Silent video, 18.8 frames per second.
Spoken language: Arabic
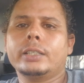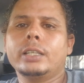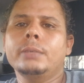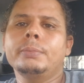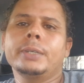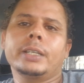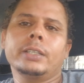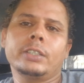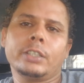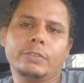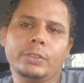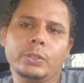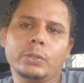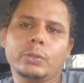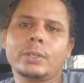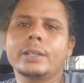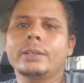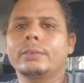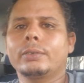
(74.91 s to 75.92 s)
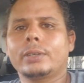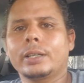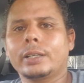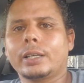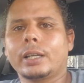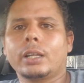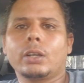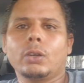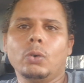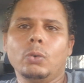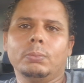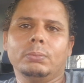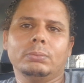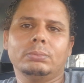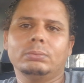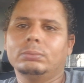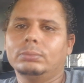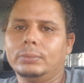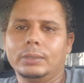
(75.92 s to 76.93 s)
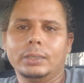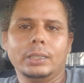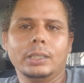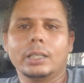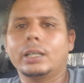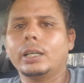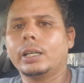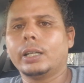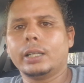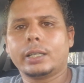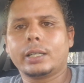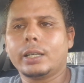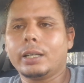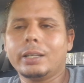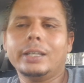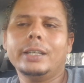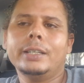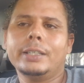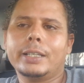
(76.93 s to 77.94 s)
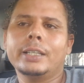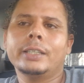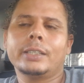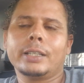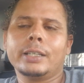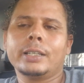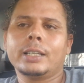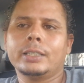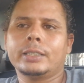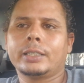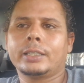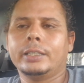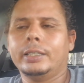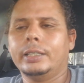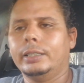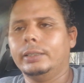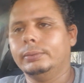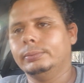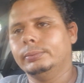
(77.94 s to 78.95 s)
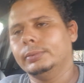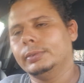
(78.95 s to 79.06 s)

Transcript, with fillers: ديالي ملي كندير فيديوهات وكنكررهم كرر كرر يعني كيهضرني الخطر ديالي